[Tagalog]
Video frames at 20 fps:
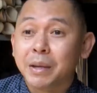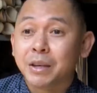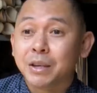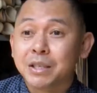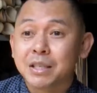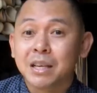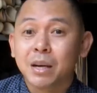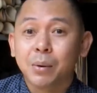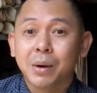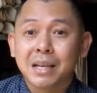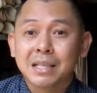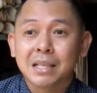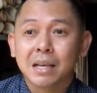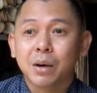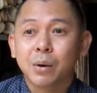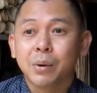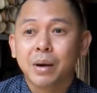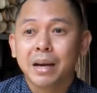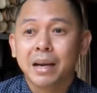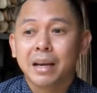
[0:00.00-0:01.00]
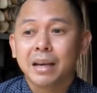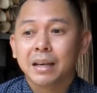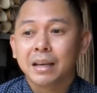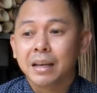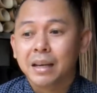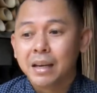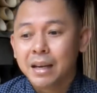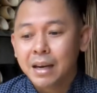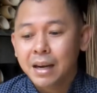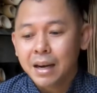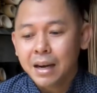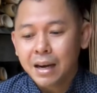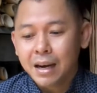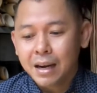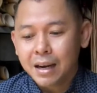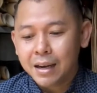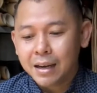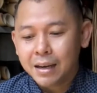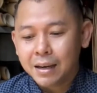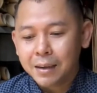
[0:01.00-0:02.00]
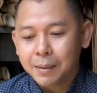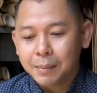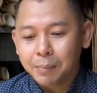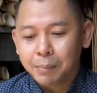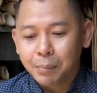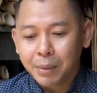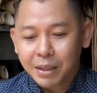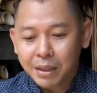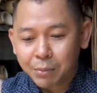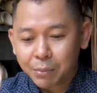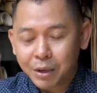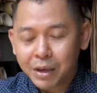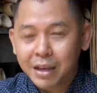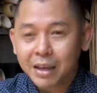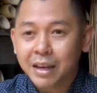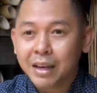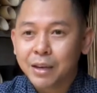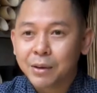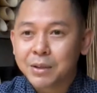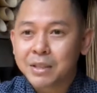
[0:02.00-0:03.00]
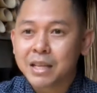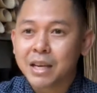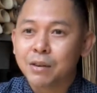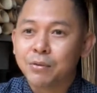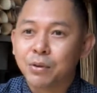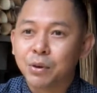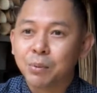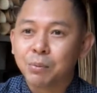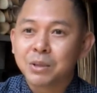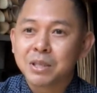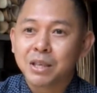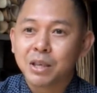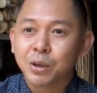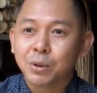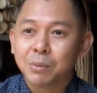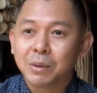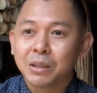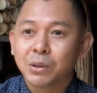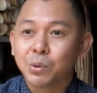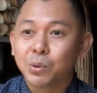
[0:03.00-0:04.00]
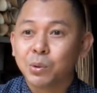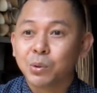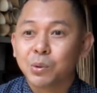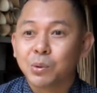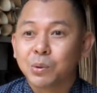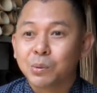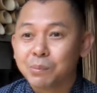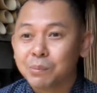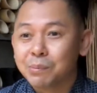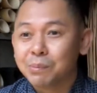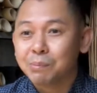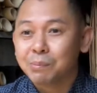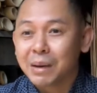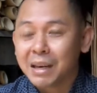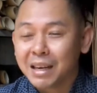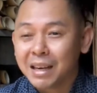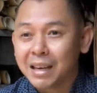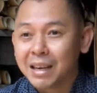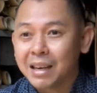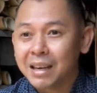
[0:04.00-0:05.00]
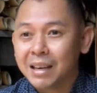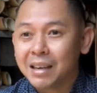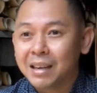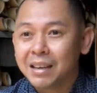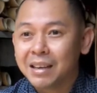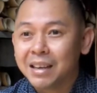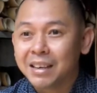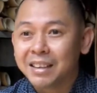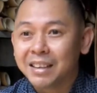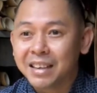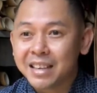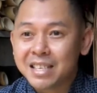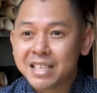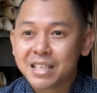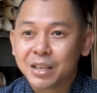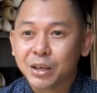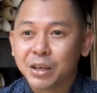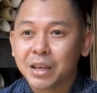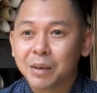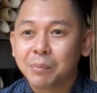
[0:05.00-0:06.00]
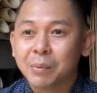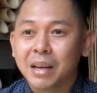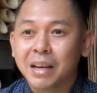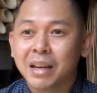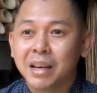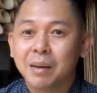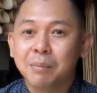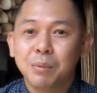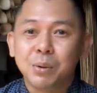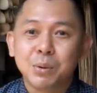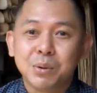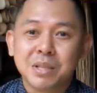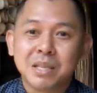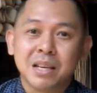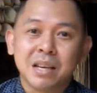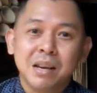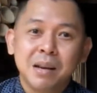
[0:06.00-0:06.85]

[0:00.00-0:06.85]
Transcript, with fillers: mga speakers gawa sa kawayan. Um, pwede mo ilagay yung cellphone mo sa loob at tutunog. Pagka nag-ring siya or nag-play ka ng